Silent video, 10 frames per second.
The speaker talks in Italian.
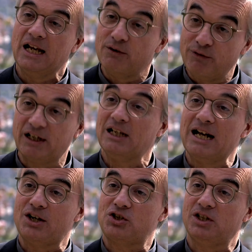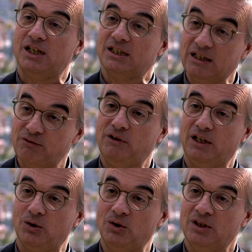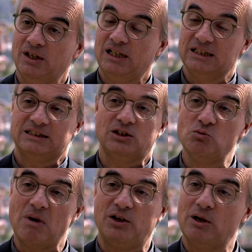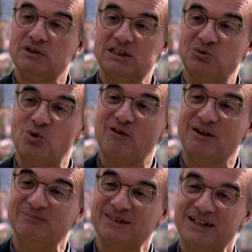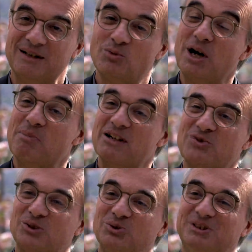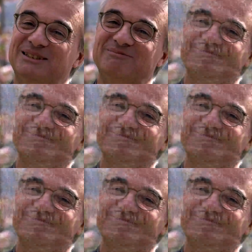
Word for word: e fa rinascere davvero l'essere umano a vita nuova. Buona Pasqua a tutti.